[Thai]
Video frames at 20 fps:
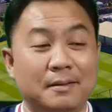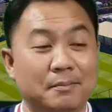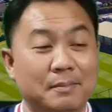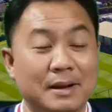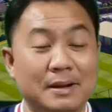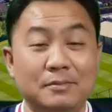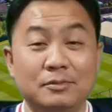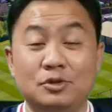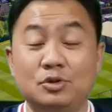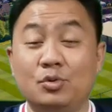มั
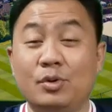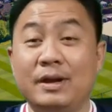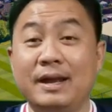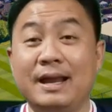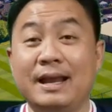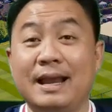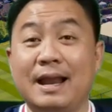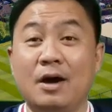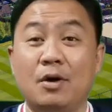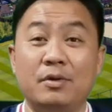นช่วย
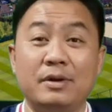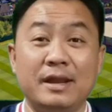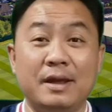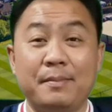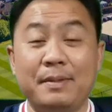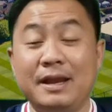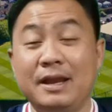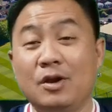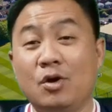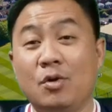ให้เราเนี่ย
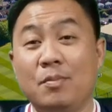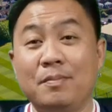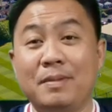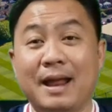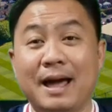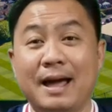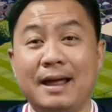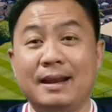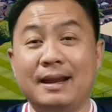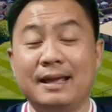ไม่ล้ม
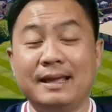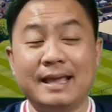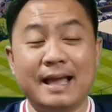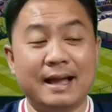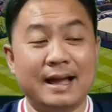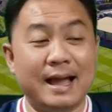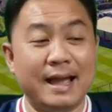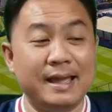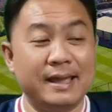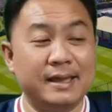ละและยัง
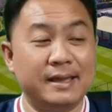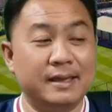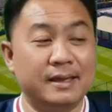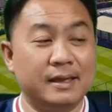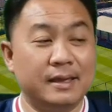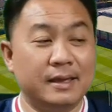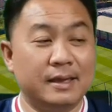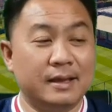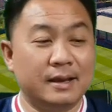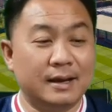ให้
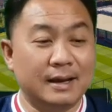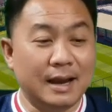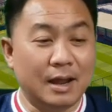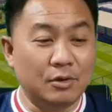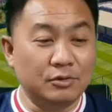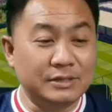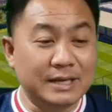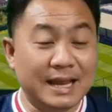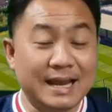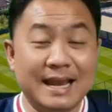เรา
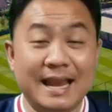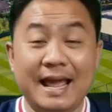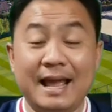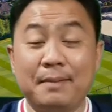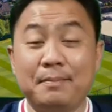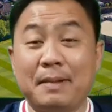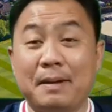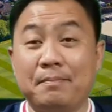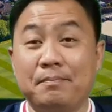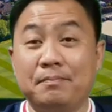ใช้แรง
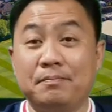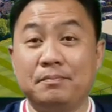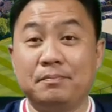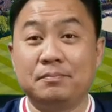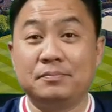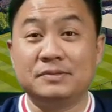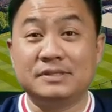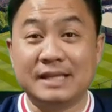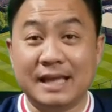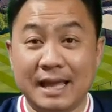แบบ
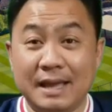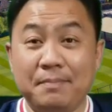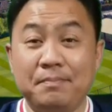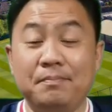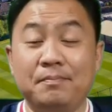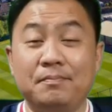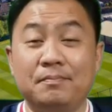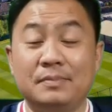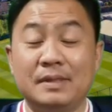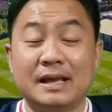เซฟ
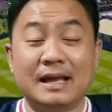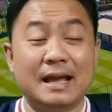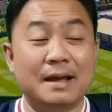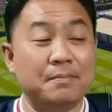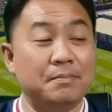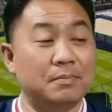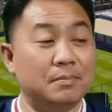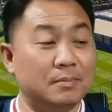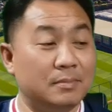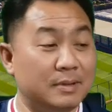นะครับ
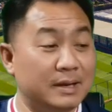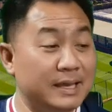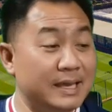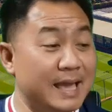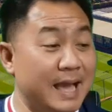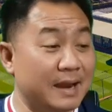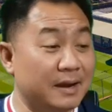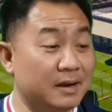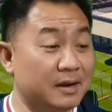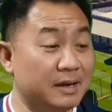ได้อ
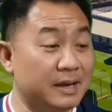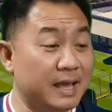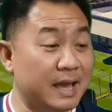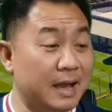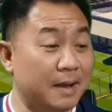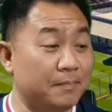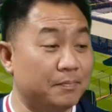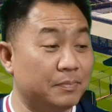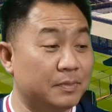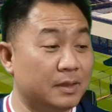ย่างหนึ่งเนี่ย
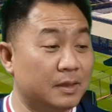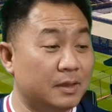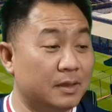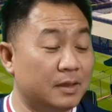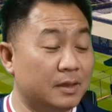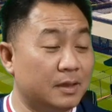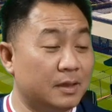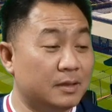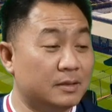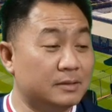
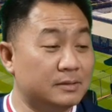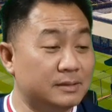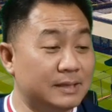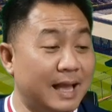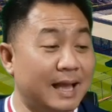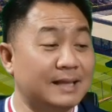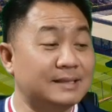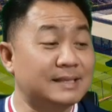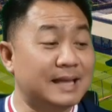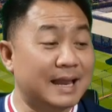
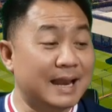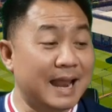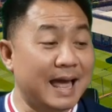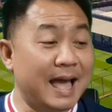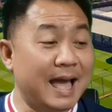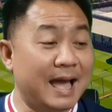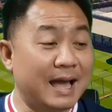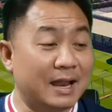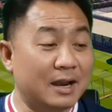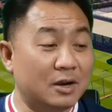ทั้งซาร่า
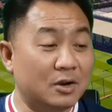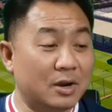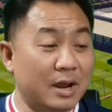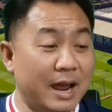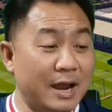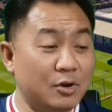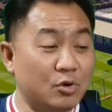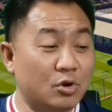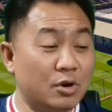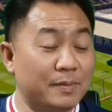อั
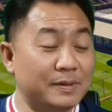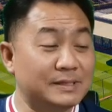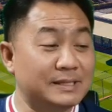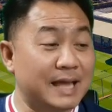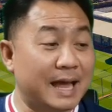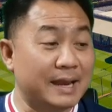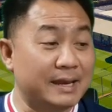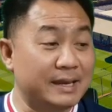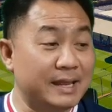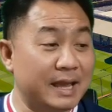นดูโร
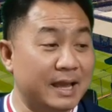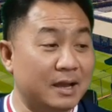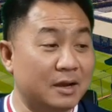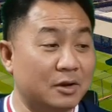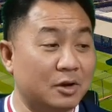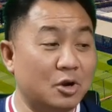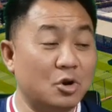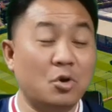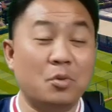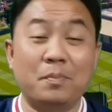สันเนี่ย
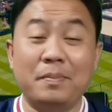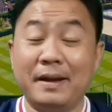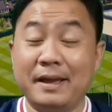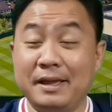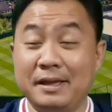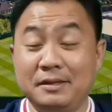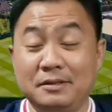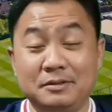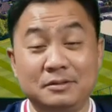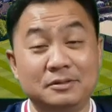ก็ลงไป
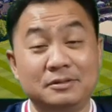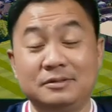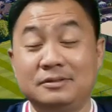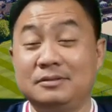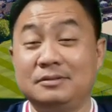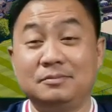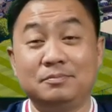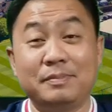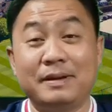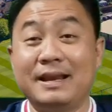
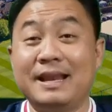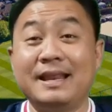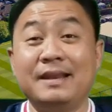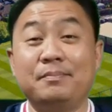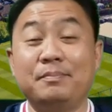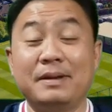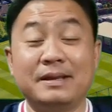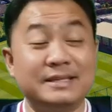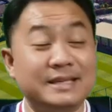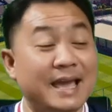ไปเล่น
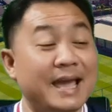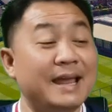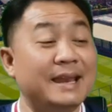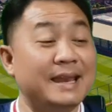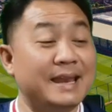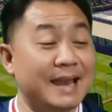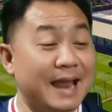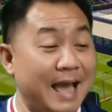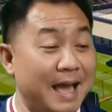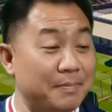ไปแช่ใน
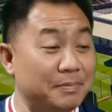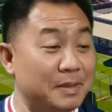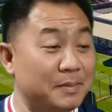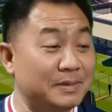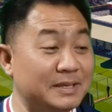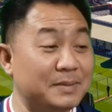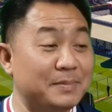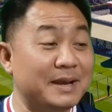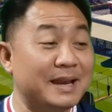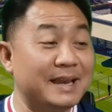น้ำเนี่
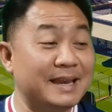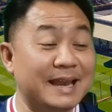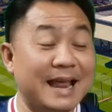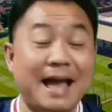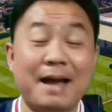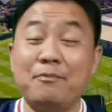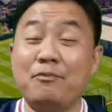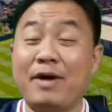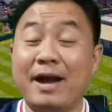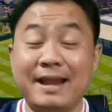ใช่ไปเล่น
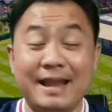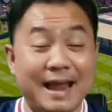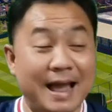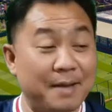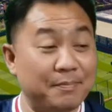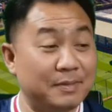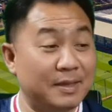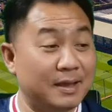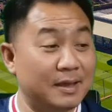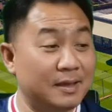น้ำว่าย
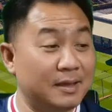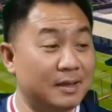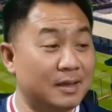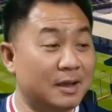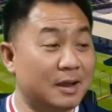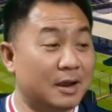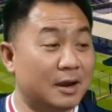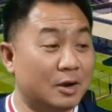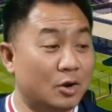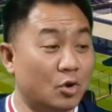น้ำนะ
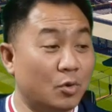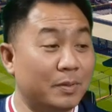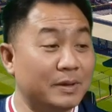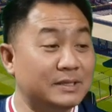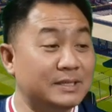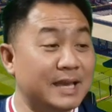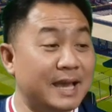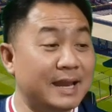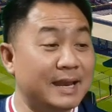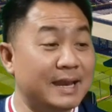ลงไป
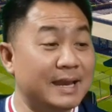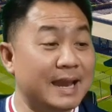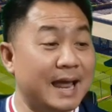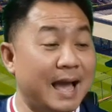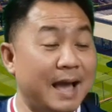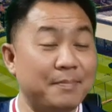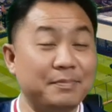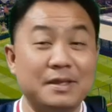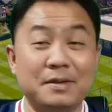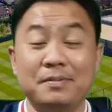แช่ใน
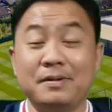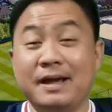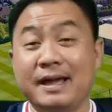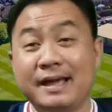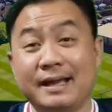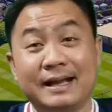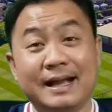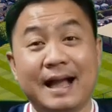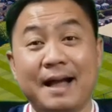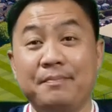น้ำเนี่ยเพื่อให้
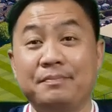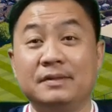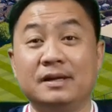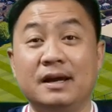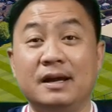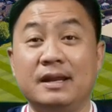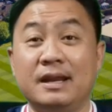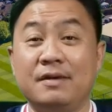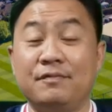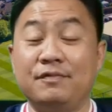กล้ามเนื้อ
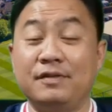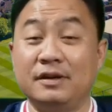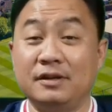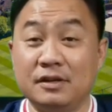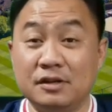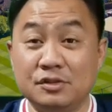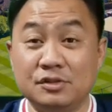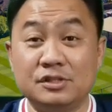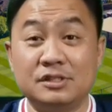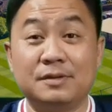เนี่ยฟื้น
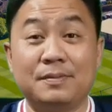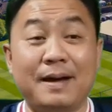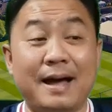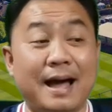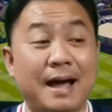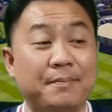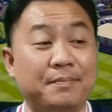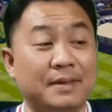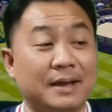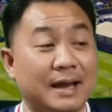คืนสภา
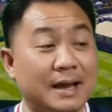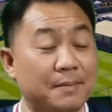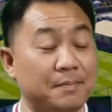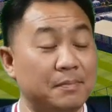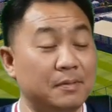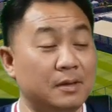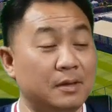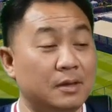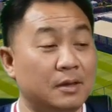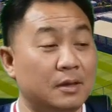พนะครับ
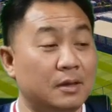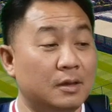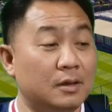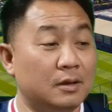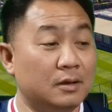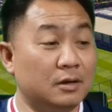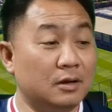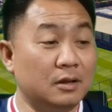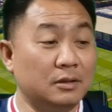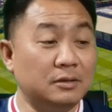
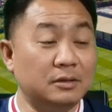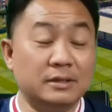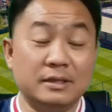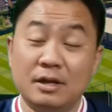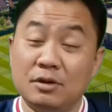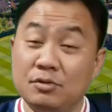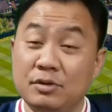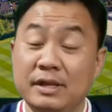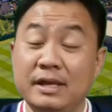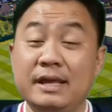ก็เดี๋
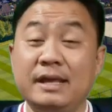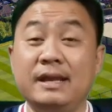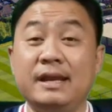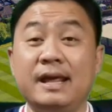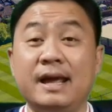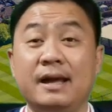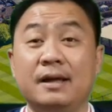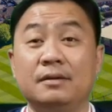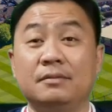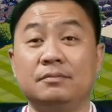ยวนี้
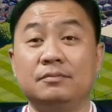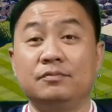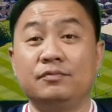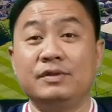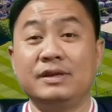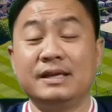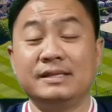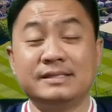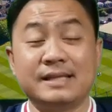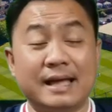เนี่ยวิ
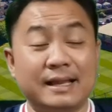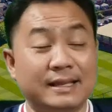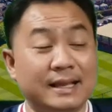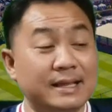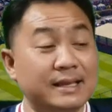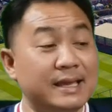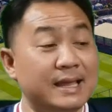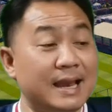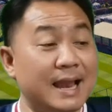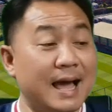ทยาศาสตร์การ
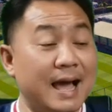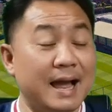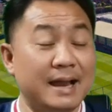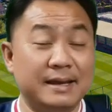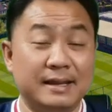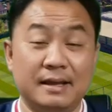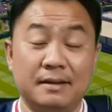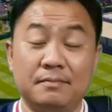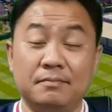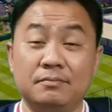กีฬา
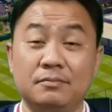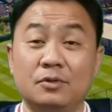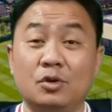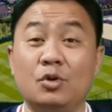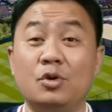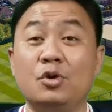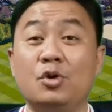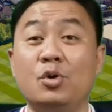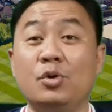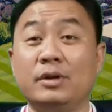เนี่ยโร
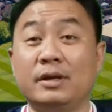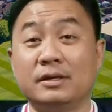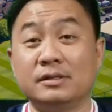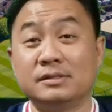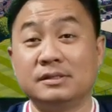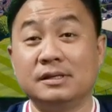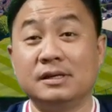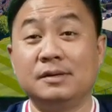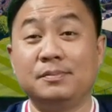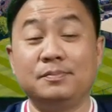นโดยัง
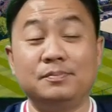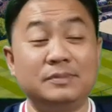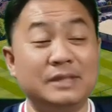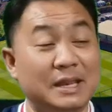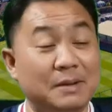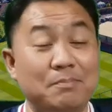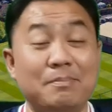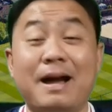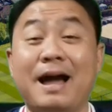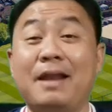ซื้อติ
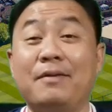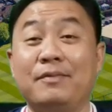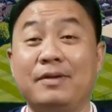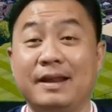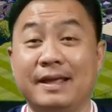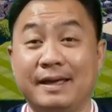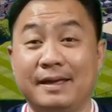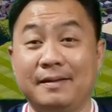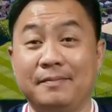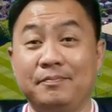ดบ้านมา
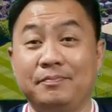เลย